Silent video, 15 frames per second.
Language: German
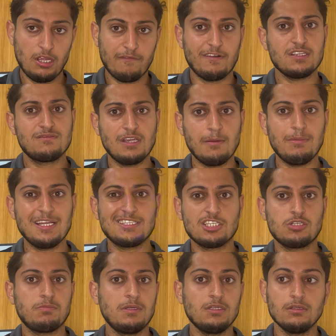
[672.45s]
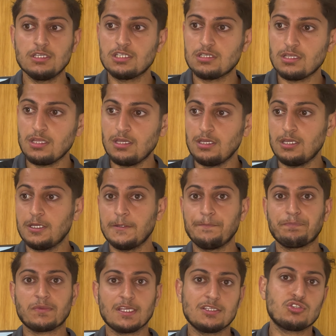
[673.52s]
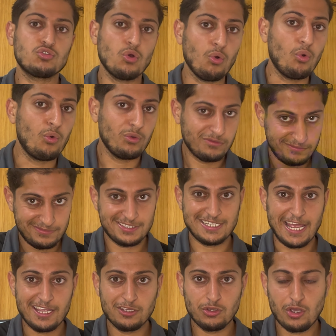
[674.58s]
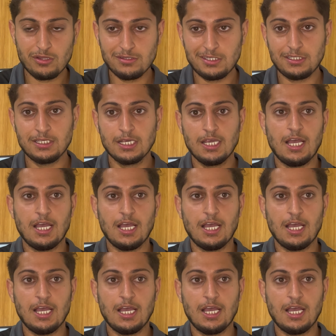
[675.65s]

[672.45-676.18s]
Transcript: was wir im letzten Spiel nicht äh, so zeigen könnten.